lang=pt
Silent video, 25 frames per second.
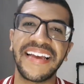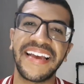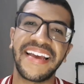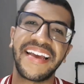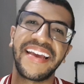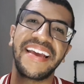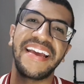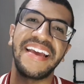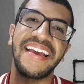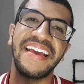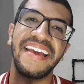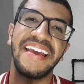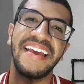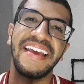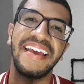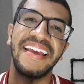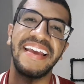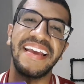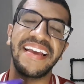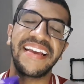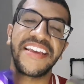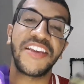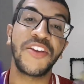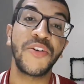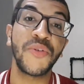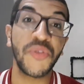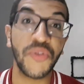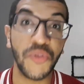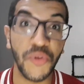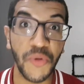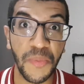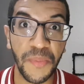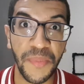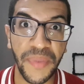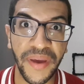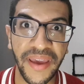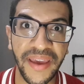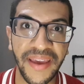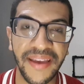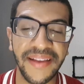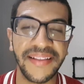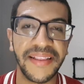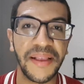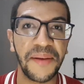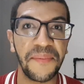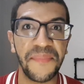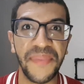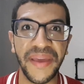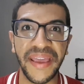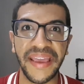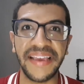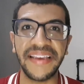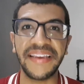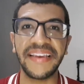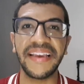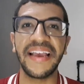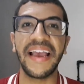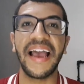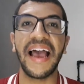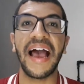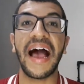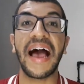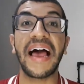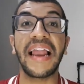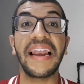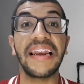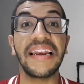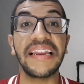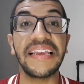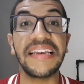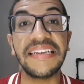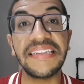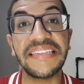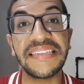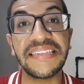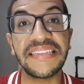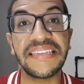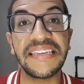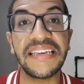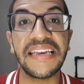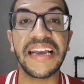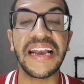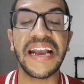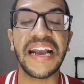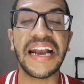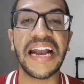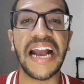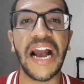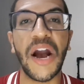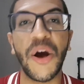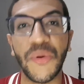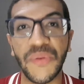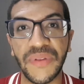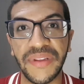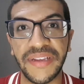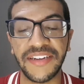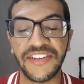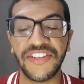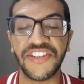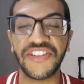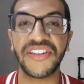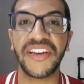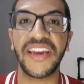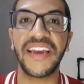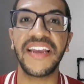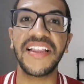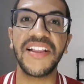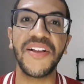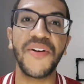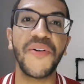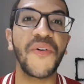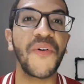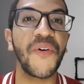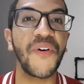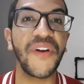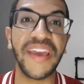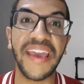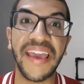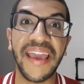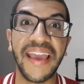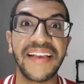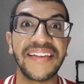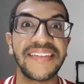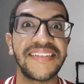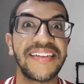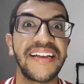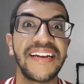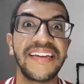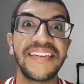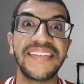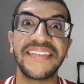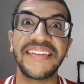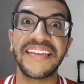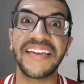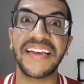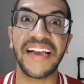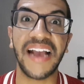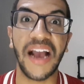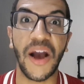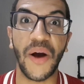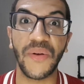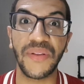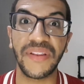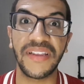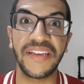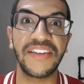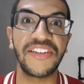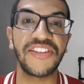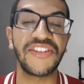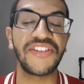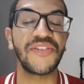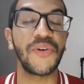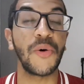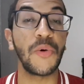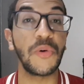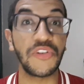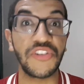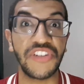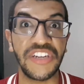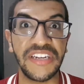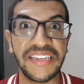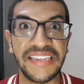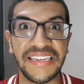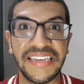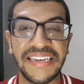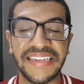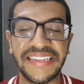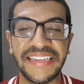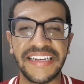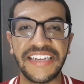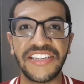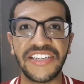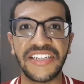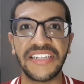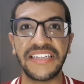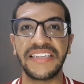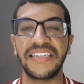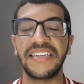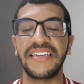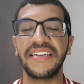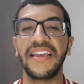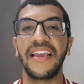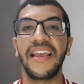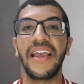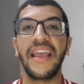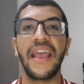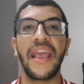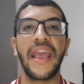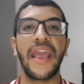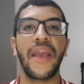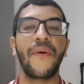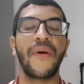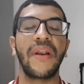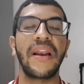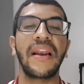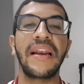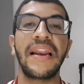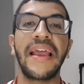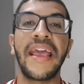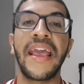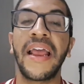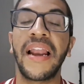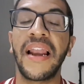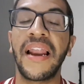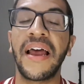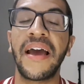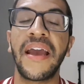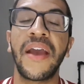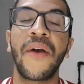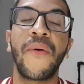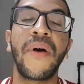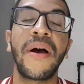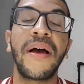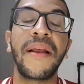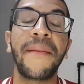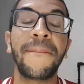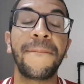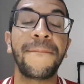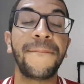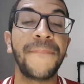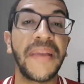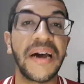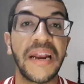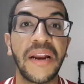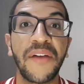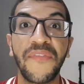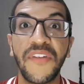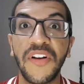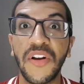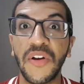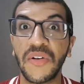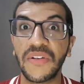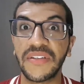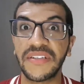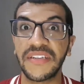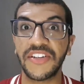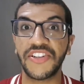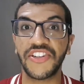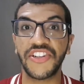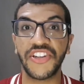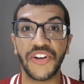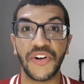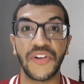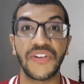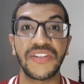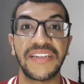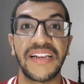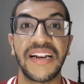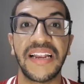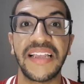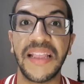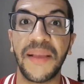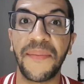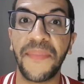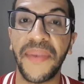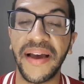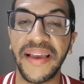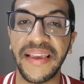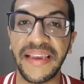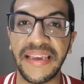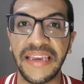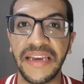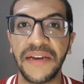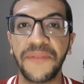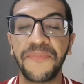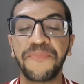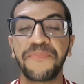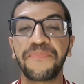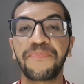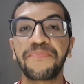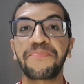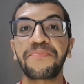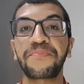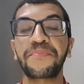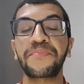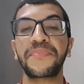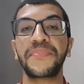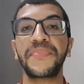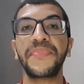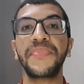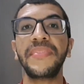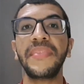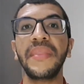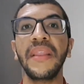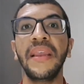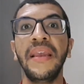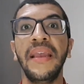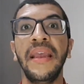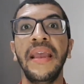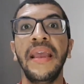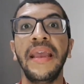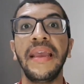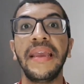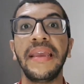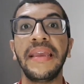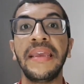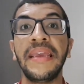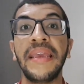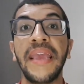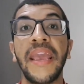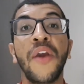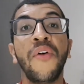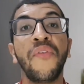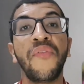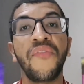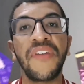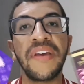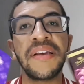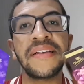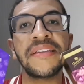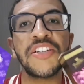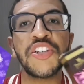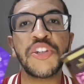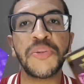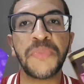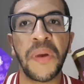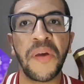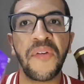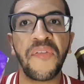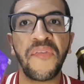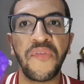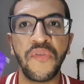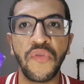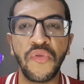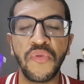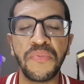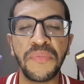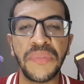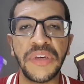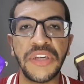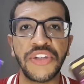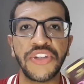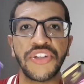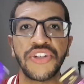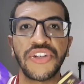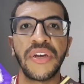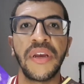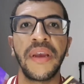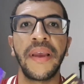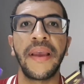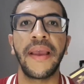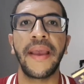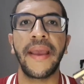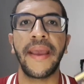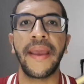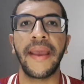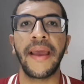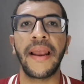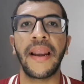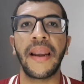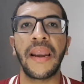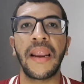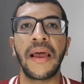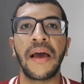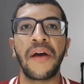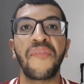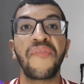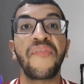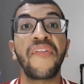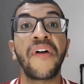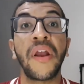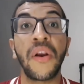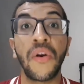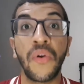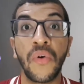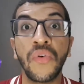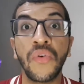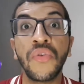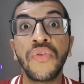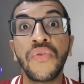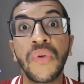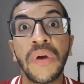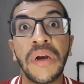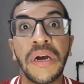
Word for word: é, youtuber também, a Lizzie Caldas. Quem não conhece a Lizzie Caldas hoje em dia, né, gente? É uma, ela é uma maravilhosa cheirosa lá da Bahia. E eu vi esses perfumes ela falou no